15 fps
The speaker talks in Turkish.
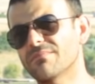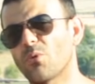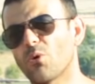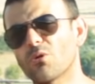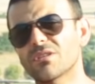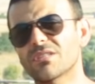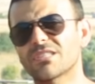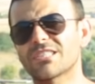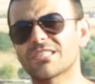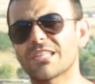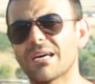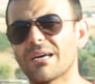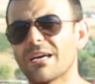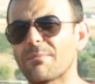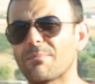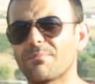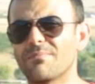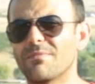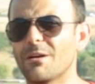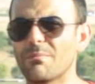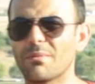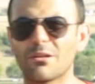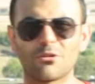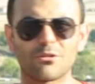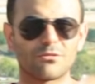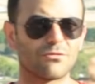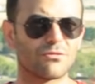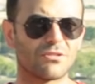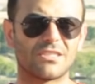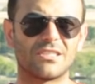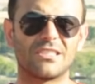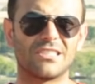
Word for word: Onun dışında hep biliyorsunuz ki